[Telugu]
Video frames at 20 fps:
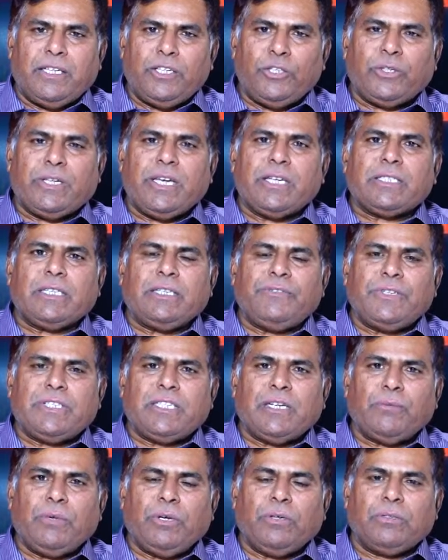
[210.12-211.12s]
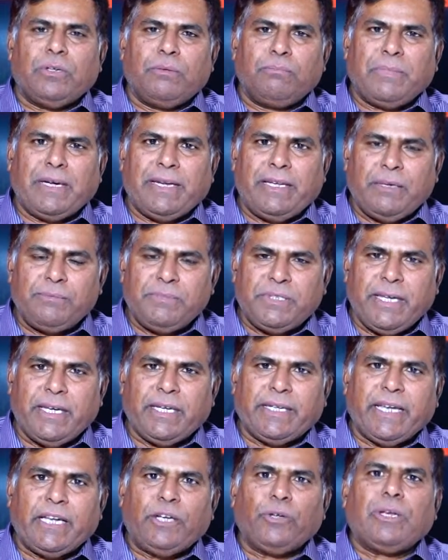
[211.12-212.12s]
ఎడ్యుకేషన్ విషయంలో మన ఎంసీఏ
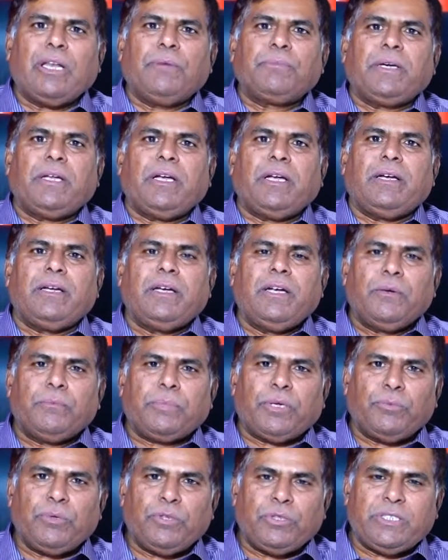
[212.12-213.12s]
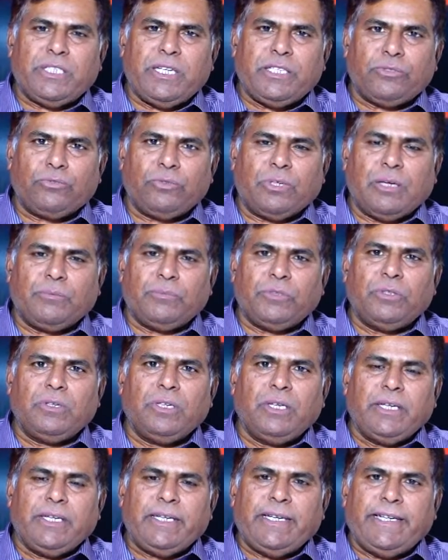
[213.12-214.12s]
కరికులంనే ప్రమోట్ చేస్తున్నాము
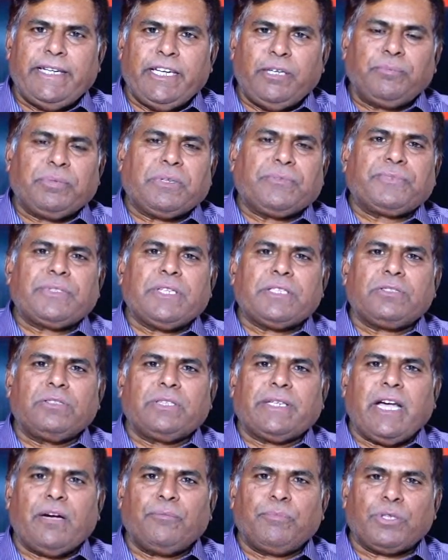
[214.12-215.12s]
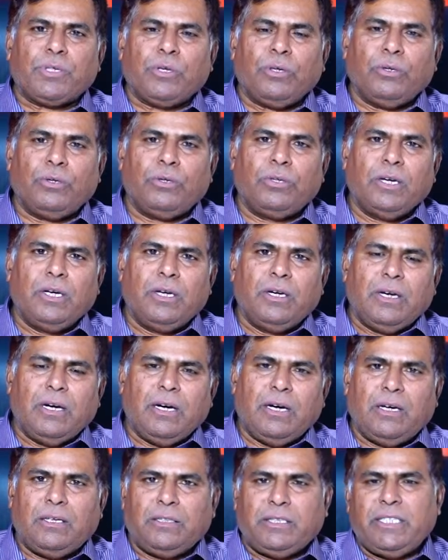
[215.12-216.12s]
ఇండియన్ ప్రొఫెసర్స్ను క్యాంపస్లో
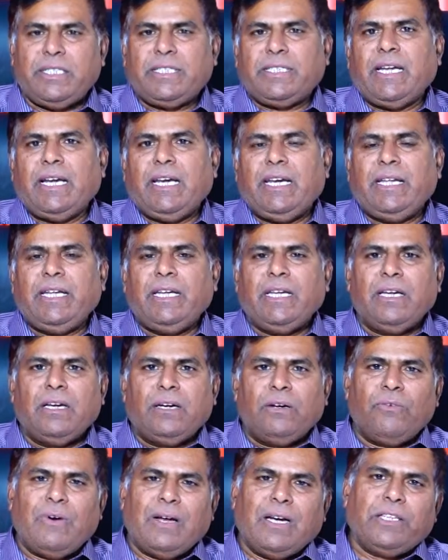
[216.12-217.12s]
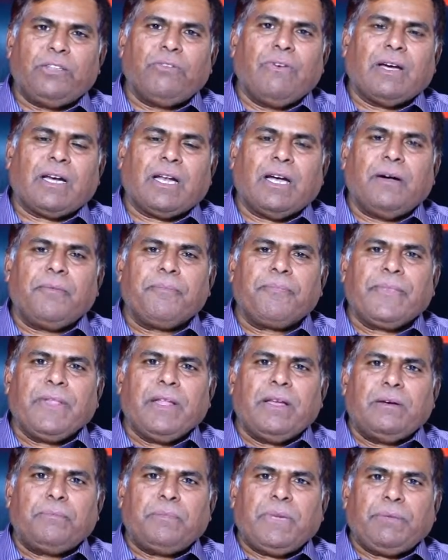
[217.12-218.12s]
తీసుకెళ్ళి వాళ్ళ ద్వారా
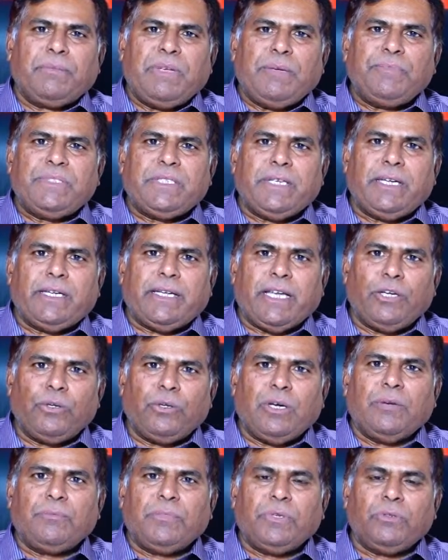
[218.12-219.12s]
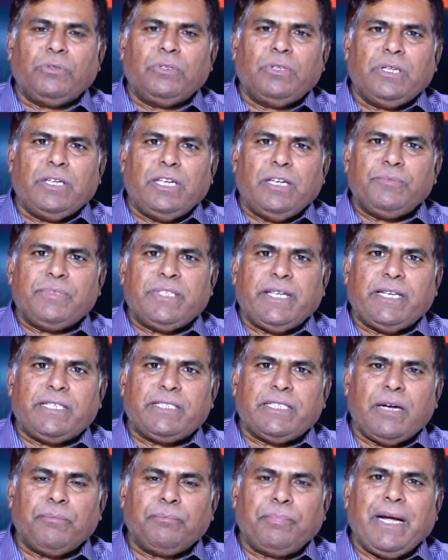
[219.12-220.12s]
మనం ఎంసీఏ కెరికులంను ఎంసీఏ
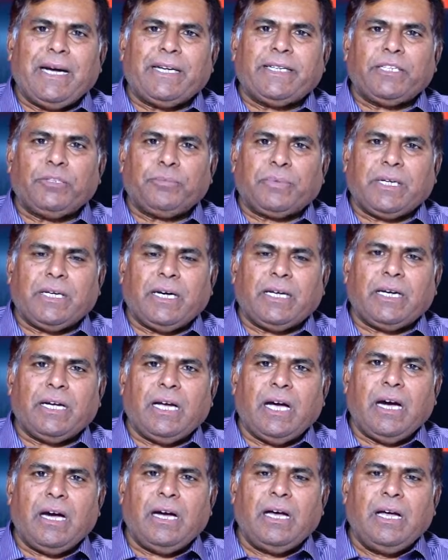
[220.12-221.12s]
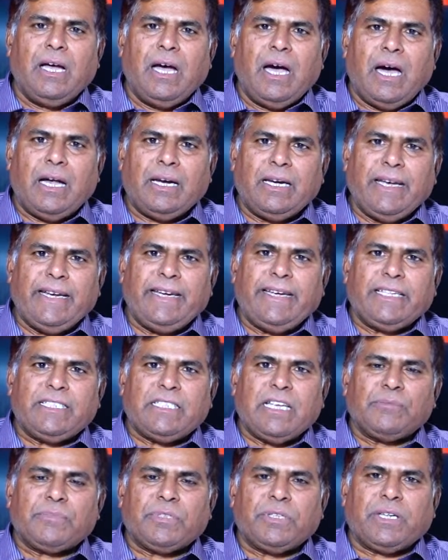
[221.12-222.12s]
ఎగ్జామ్ ప్యాటర్న్ ప్రకారంగా ఆన్లైన్
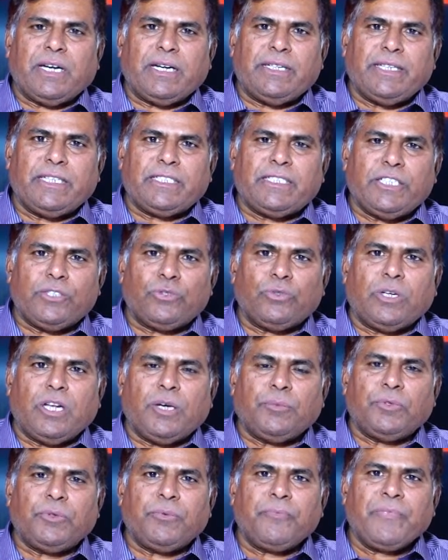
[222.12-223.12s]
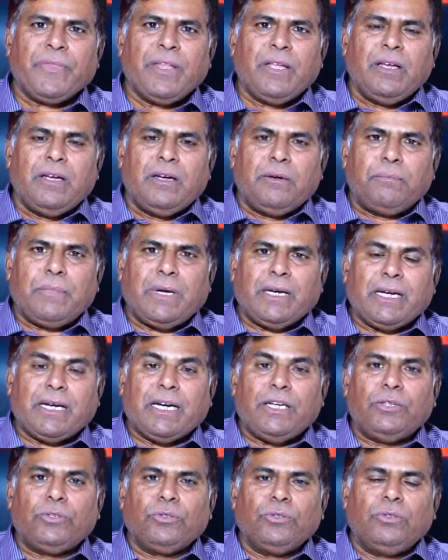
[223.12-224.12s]
ఎగ్జామ్స్ను కండక్ట్ చేస్తున్నాము
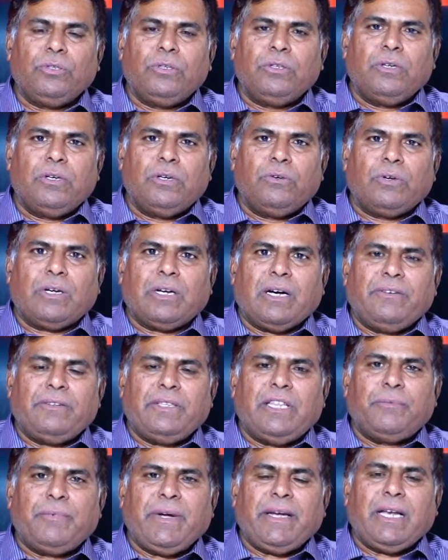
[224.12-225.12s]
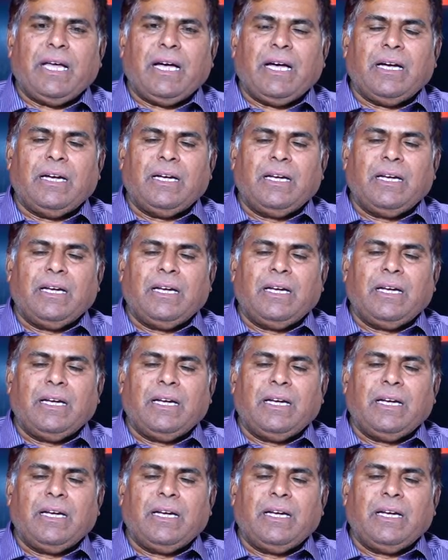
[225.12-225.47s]
మనకంటూ ఒక విధమైన